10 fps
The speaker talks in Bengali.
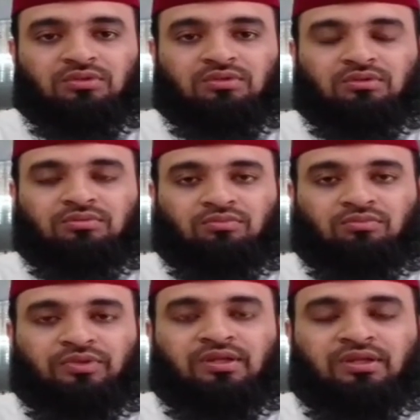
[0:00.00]

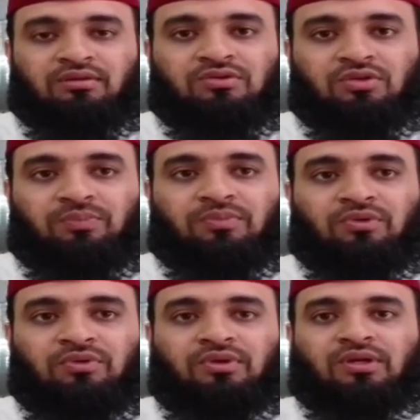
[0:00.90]
মুমিনের স্বপ্ন
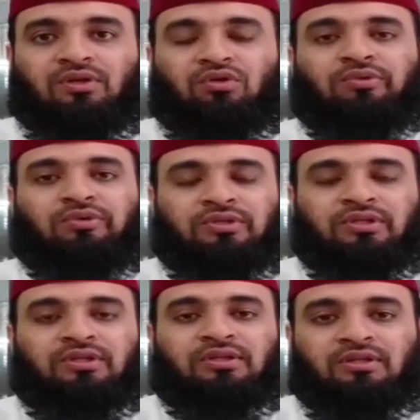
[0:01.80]
এটা নবুয়তির
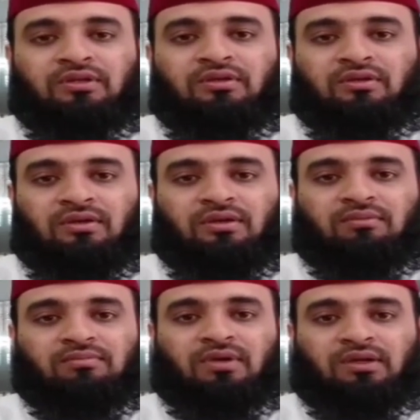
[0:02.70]

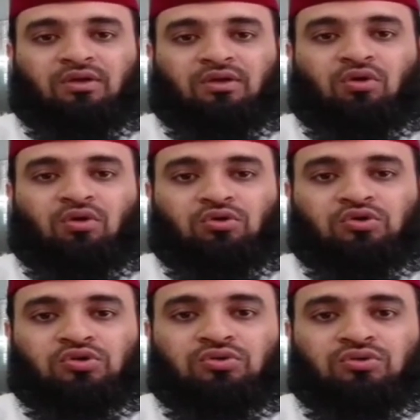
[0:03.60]
একটা অংশ
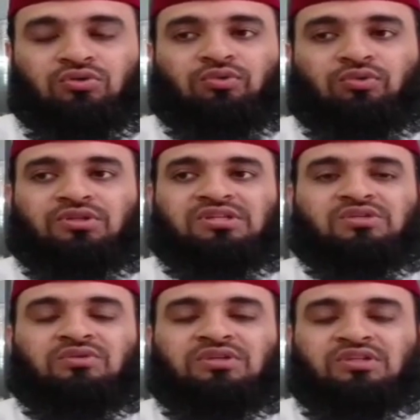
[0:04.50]
নবুয়তির
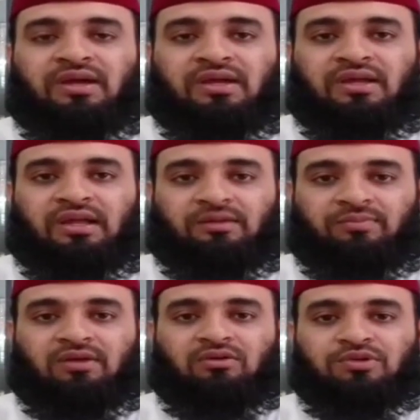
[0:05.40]
ছেচল্লিশ ভাগের এক ভাগ
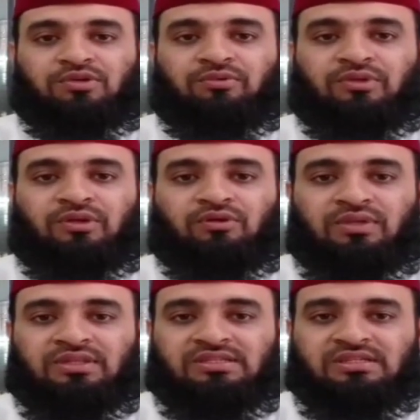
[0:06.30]
খুব সম্ভবত এরকম
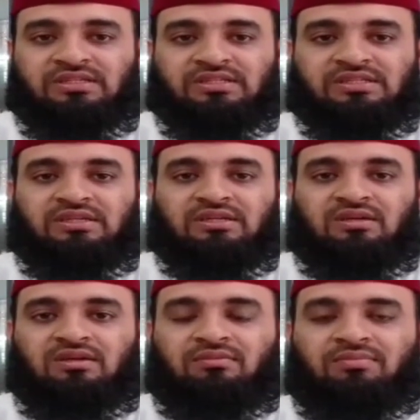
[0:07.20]
হাদিসে এসেছে
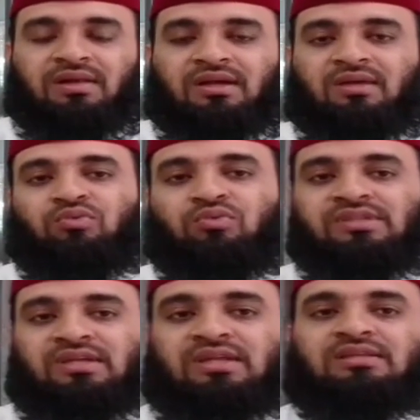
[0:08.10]
পাক্কা মুমিন যারা
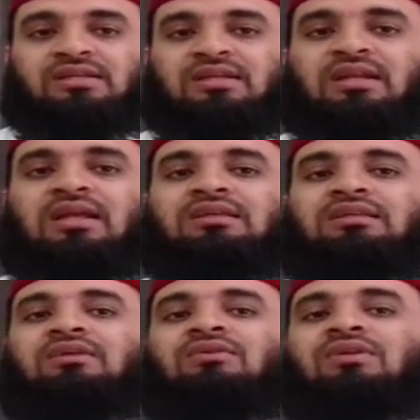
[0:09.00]
যারা সালাত আদায়
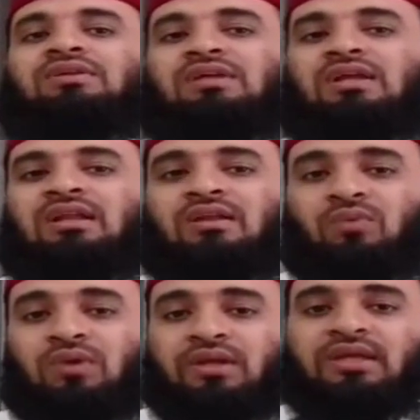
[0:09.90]
করে যারা আল্লাহর
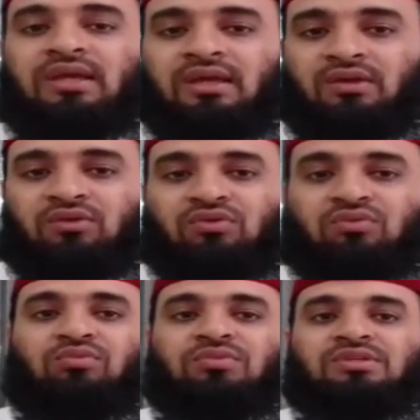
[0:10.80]
বলি এরকম
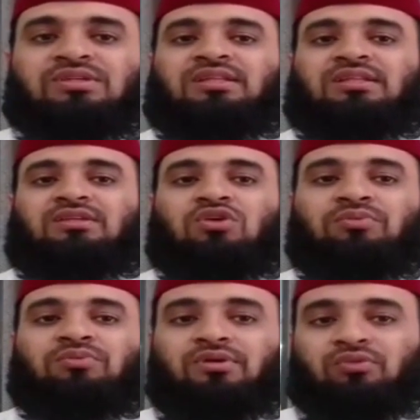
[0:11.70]
মুমিন যারা তাদের স্বপ্নটা
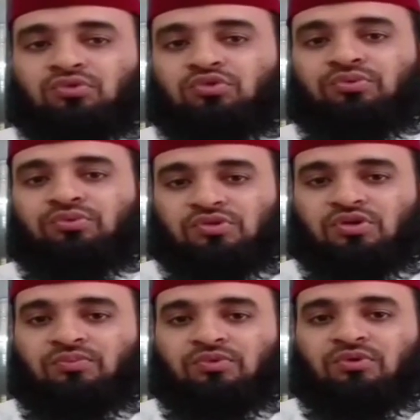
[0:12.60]
গুরুত্বপূর্ণ স্বপ্ন
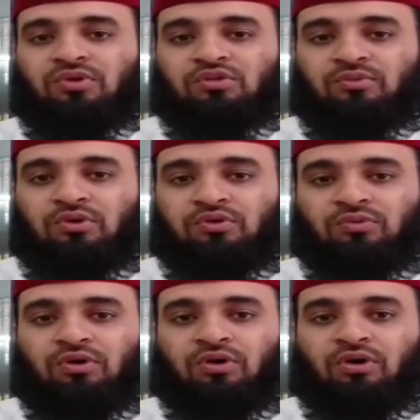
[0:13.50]
অনেক সময় অর্থবহ হয়